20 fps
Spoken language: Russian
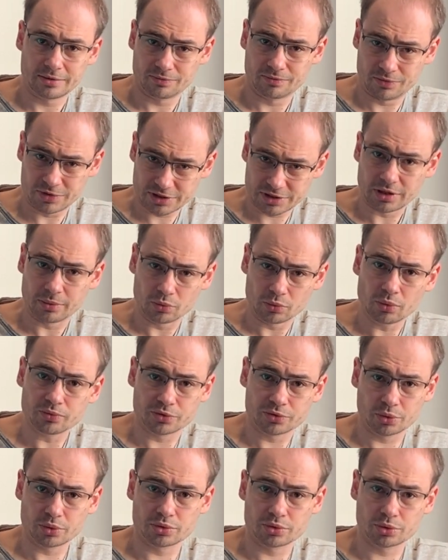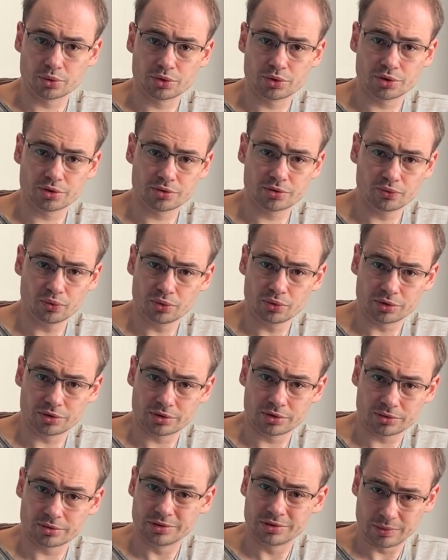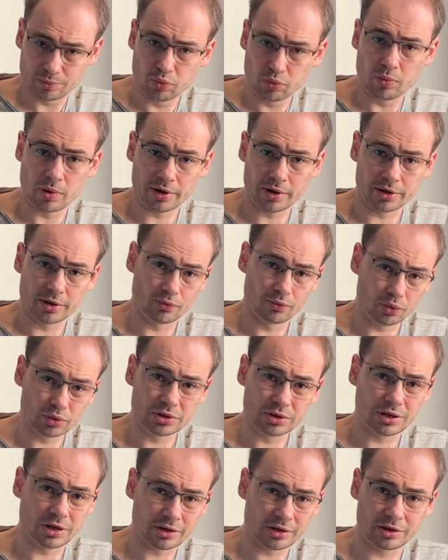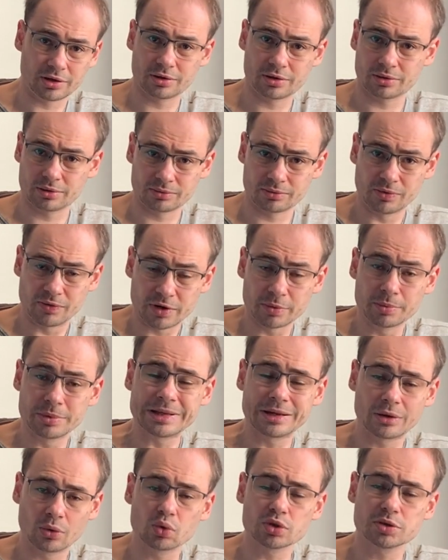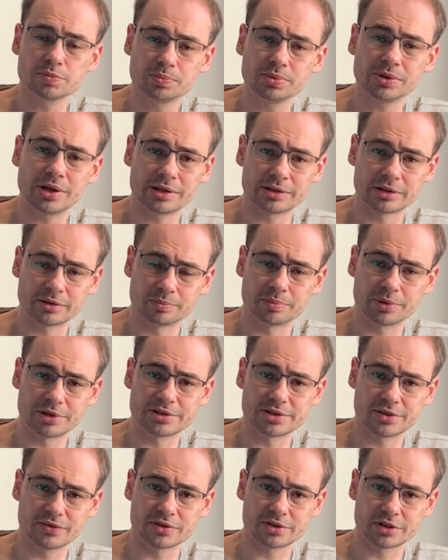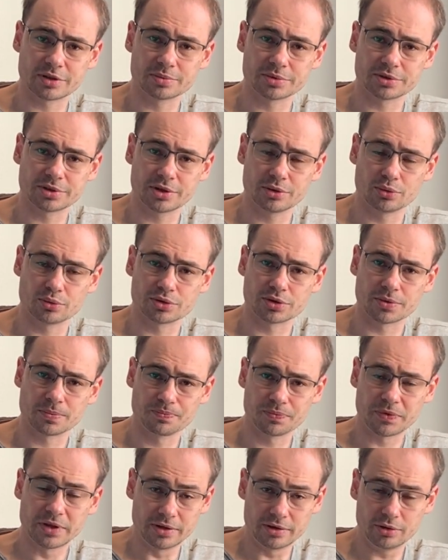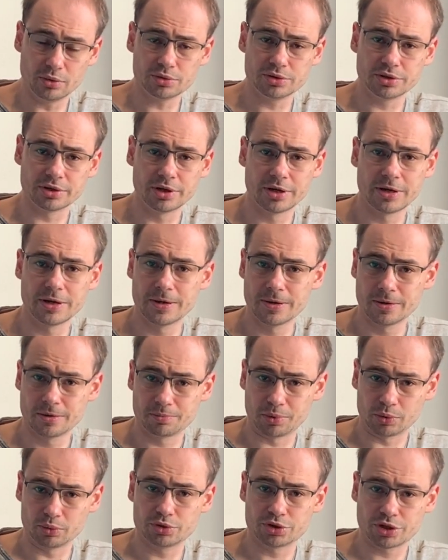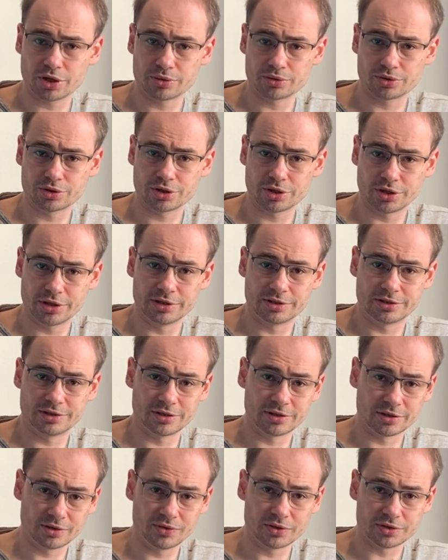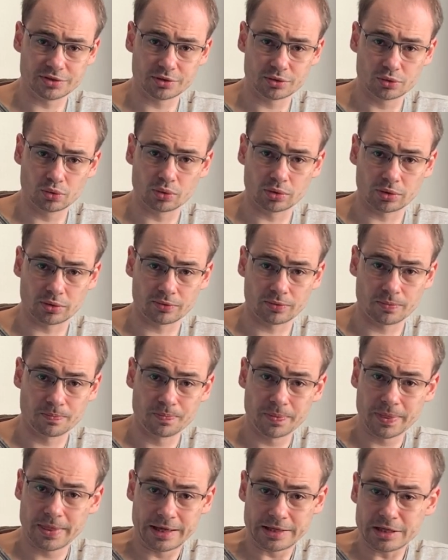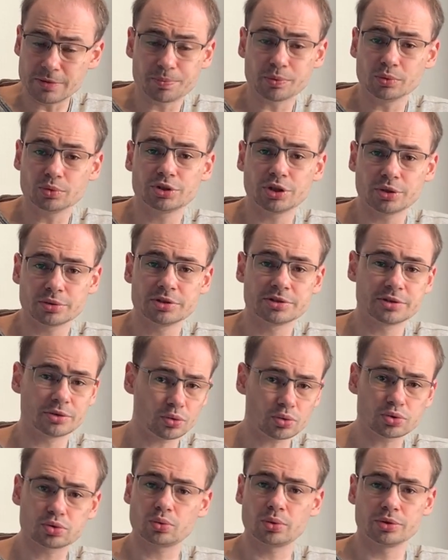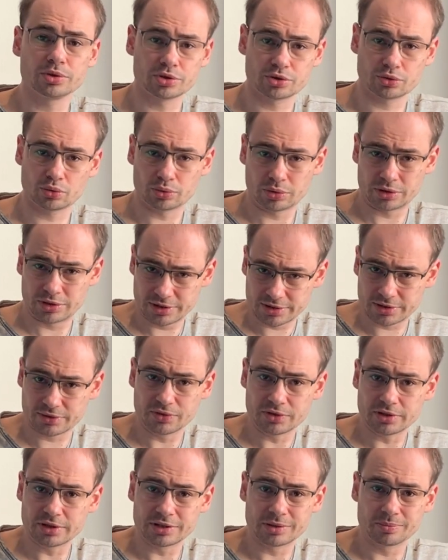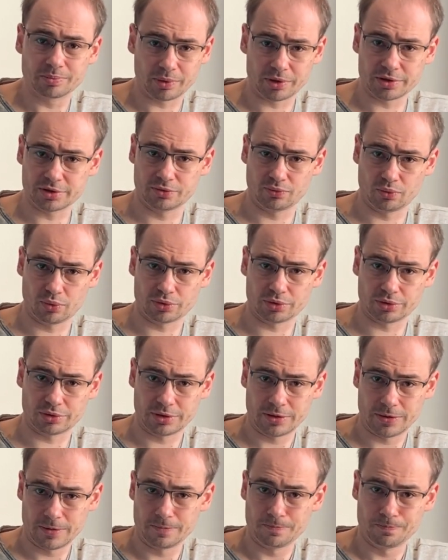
В основном все это существует на бумаге, вот как во времена госплана при Советском Союзе. И люди, получающие эти 200 долларов, они получают не за то, что они что-то действительно производят.